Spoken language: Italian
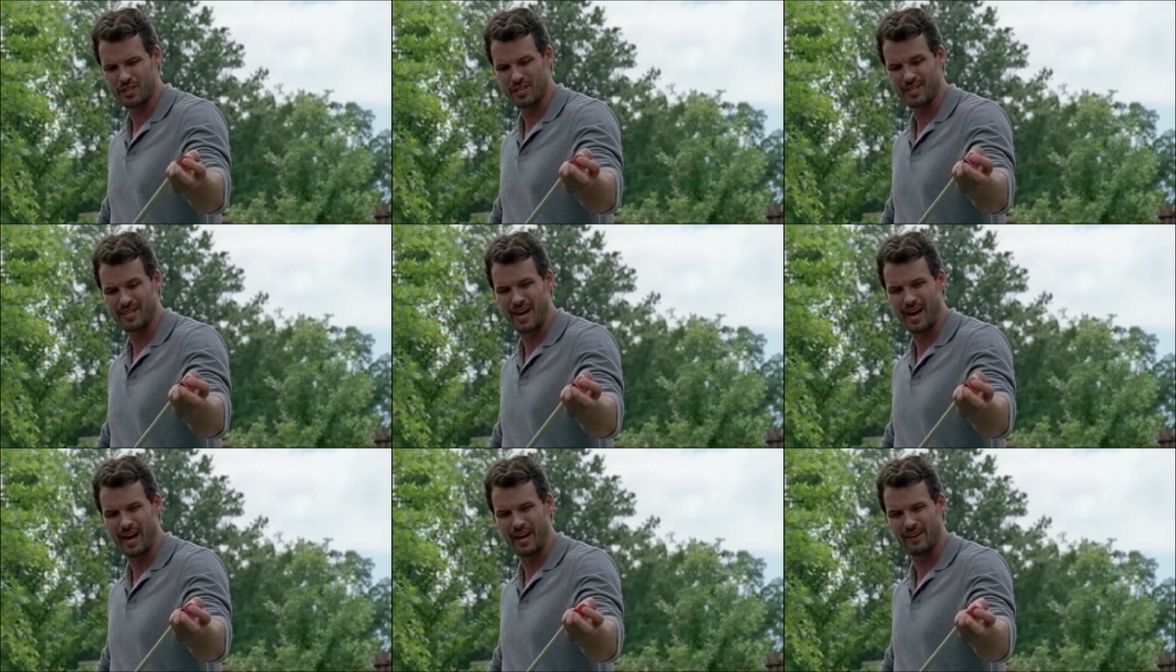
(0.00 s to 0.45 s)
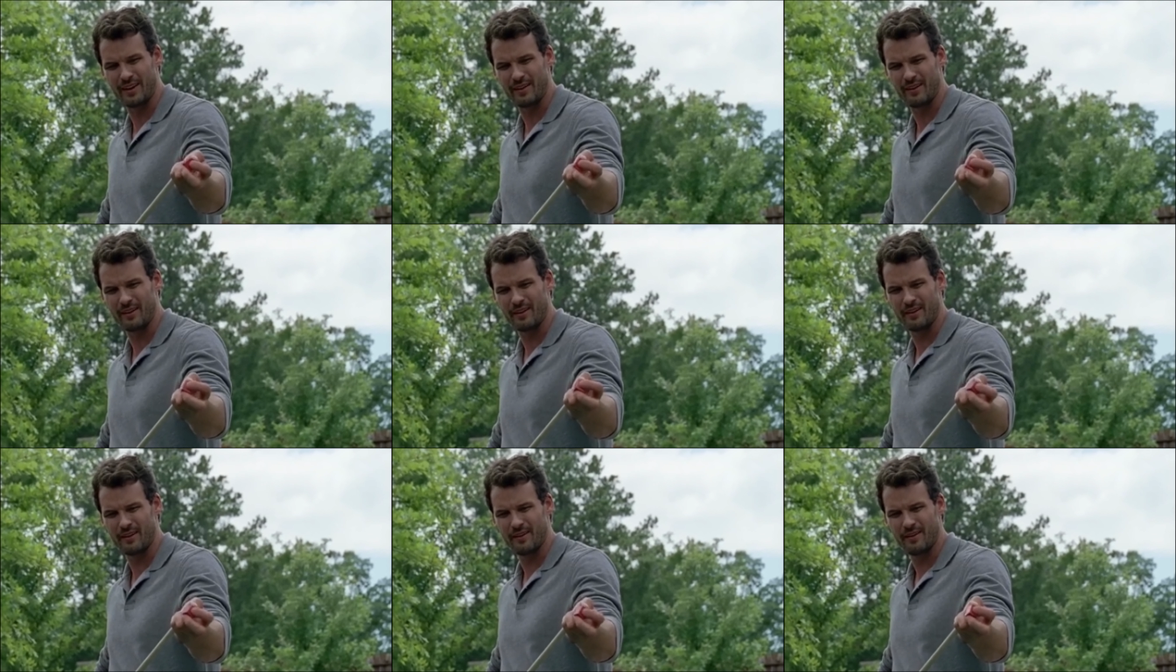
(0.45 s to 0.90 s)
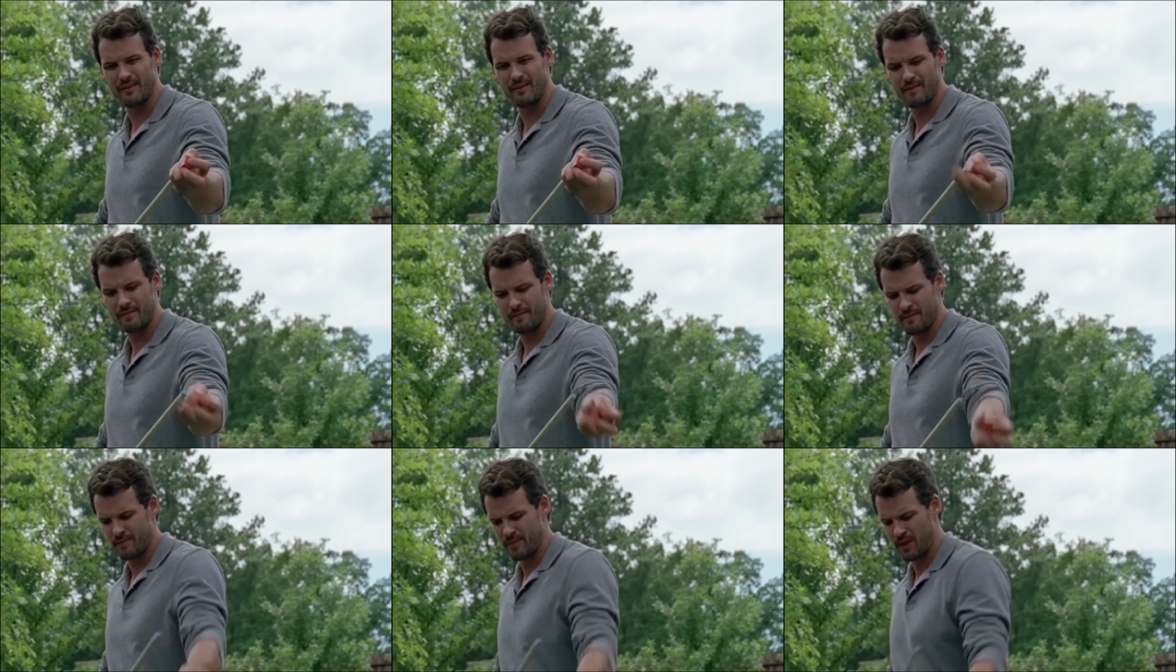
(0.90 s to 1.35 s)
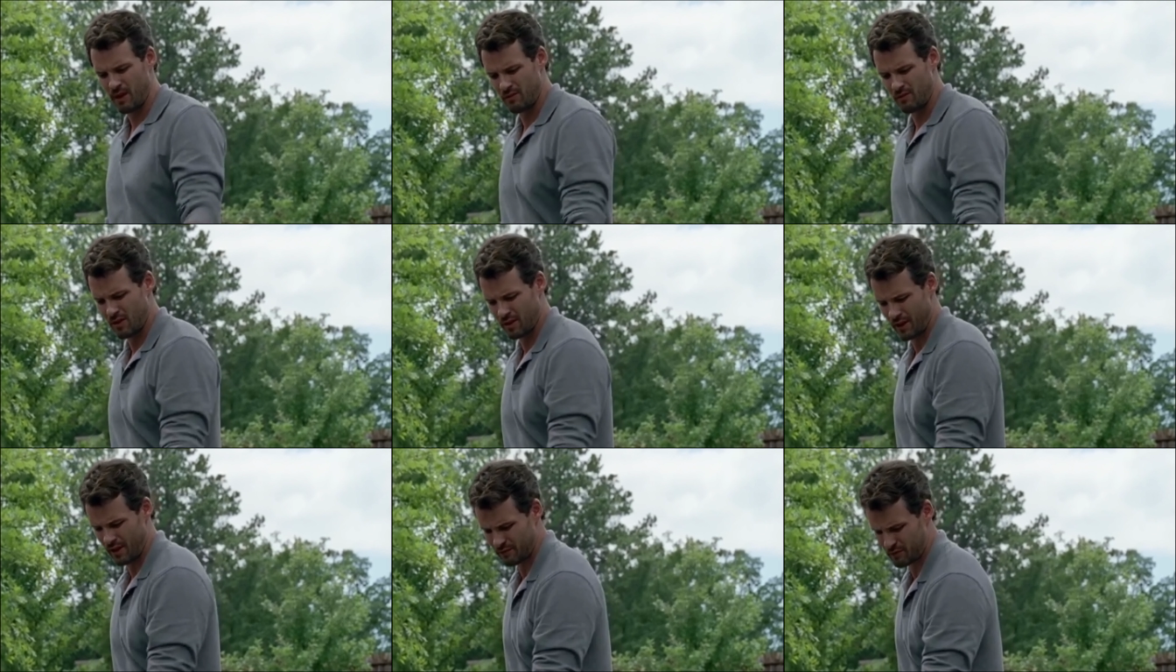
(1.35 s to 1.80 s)
Poi è morta
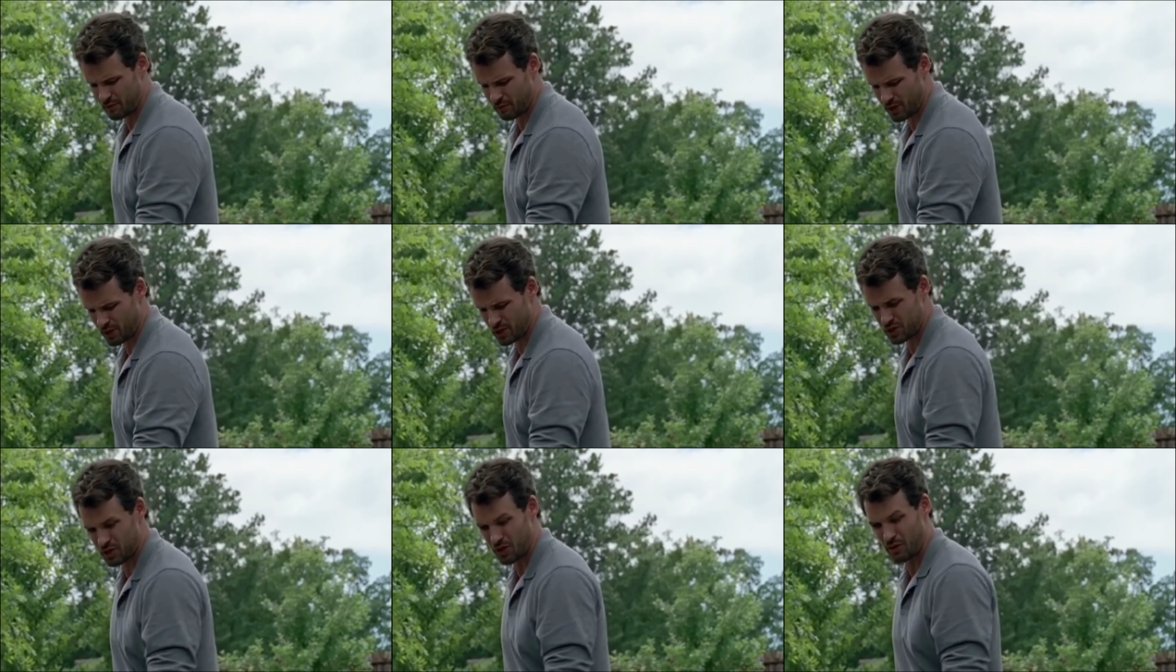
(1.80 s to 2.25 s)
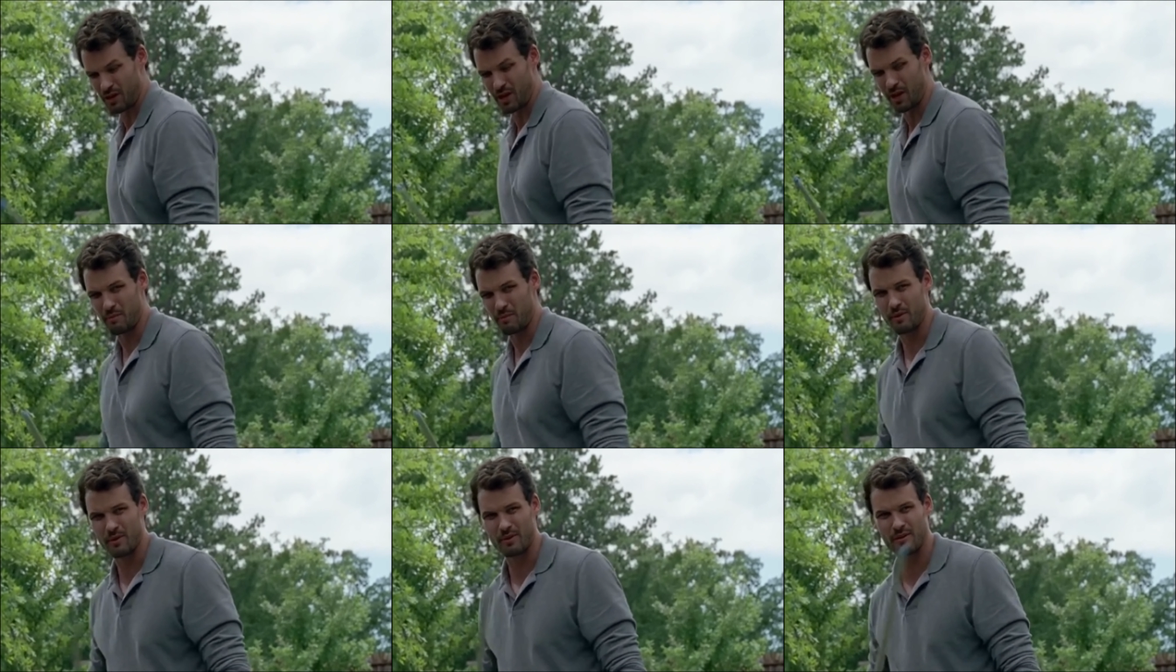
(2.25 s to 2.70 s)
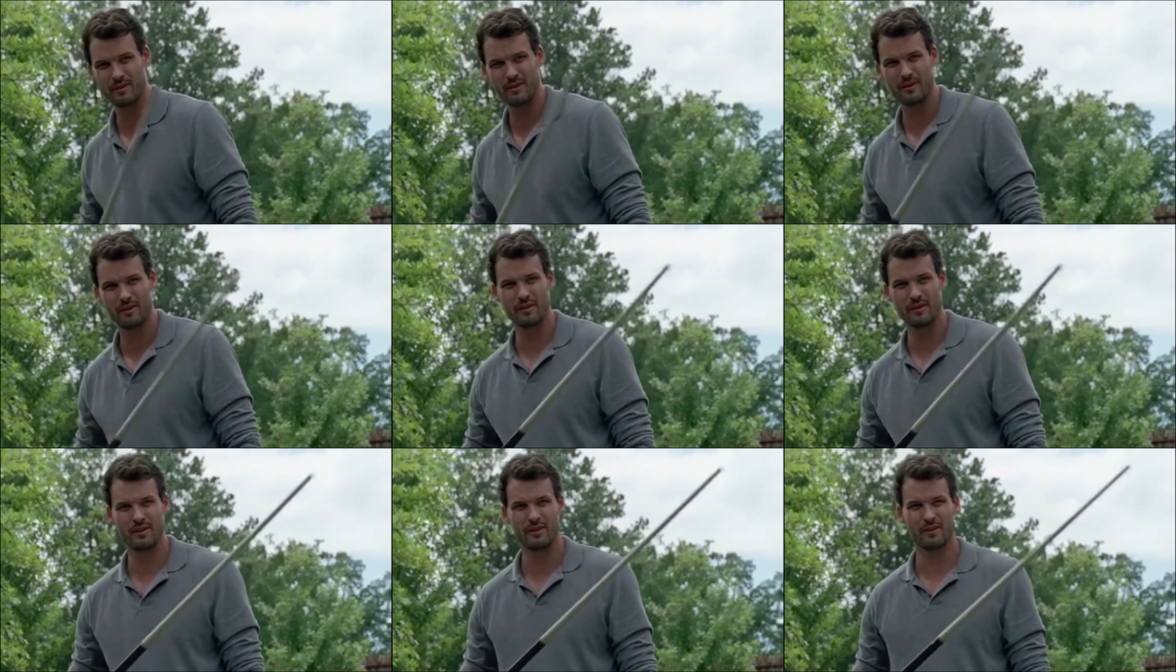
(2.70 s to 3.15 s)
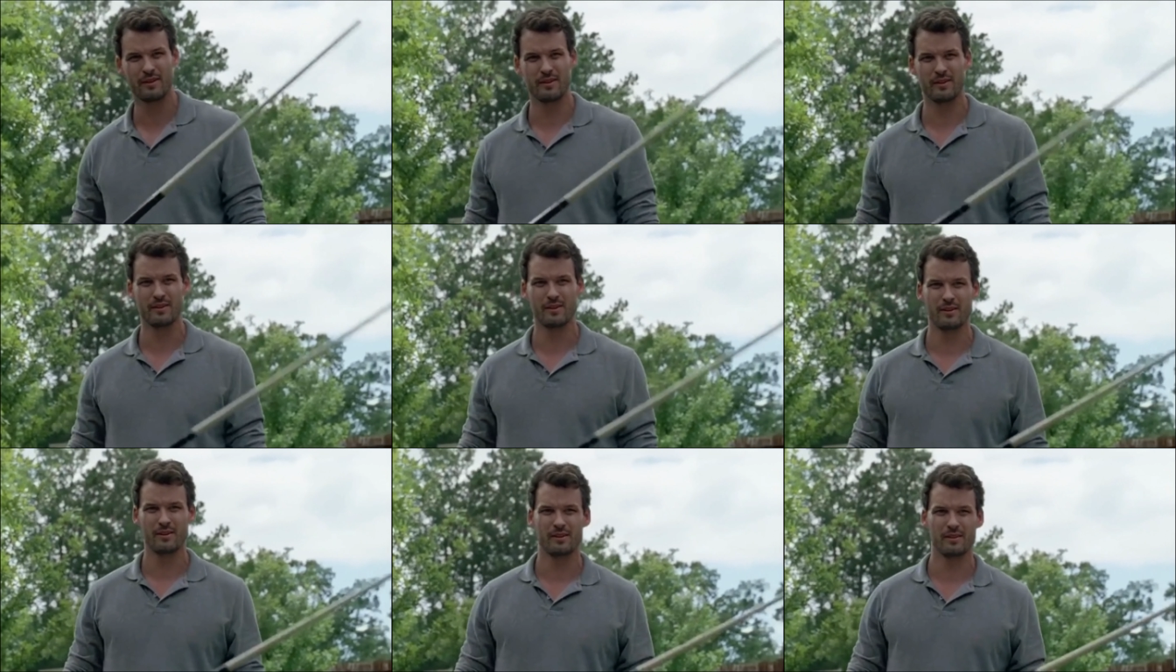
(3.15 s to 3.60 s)
poco dopo l'arrivo di Rick.
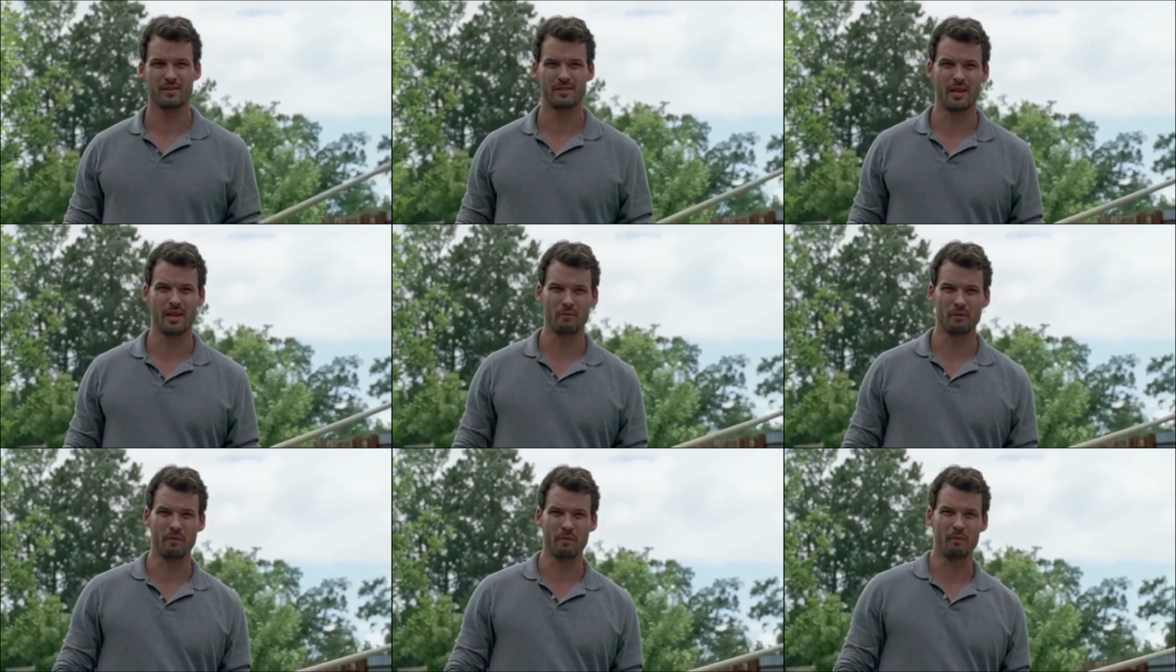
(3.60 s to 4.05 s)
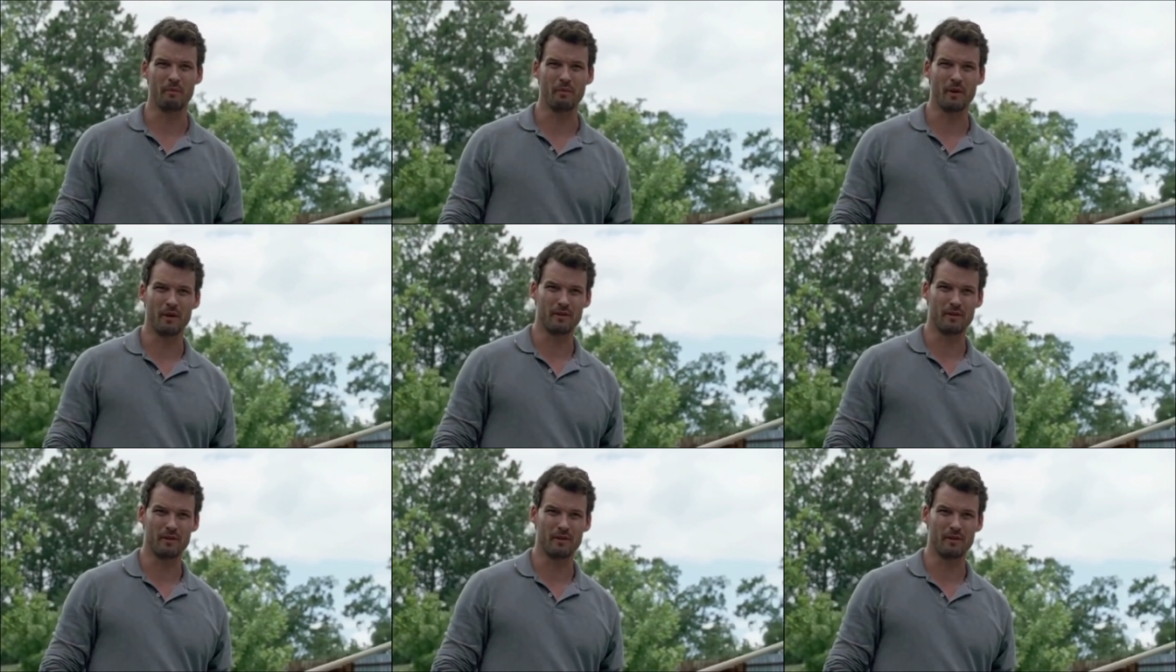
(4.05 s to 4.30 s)
E